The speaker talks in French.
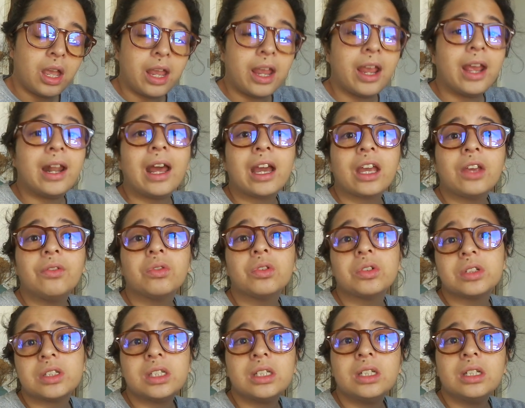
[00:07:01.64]
Et elle arrive
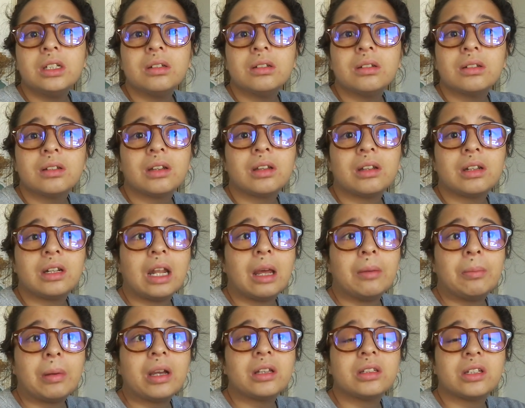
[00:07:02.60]
aussi de
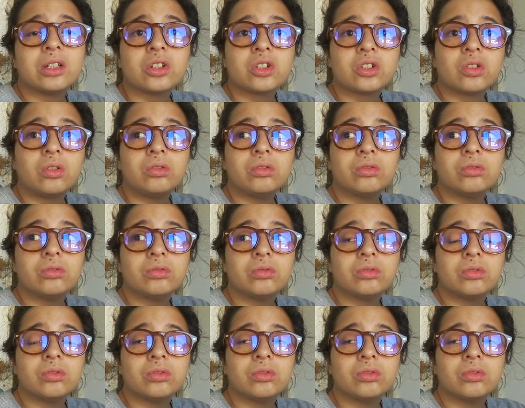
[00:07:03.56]
la part des gens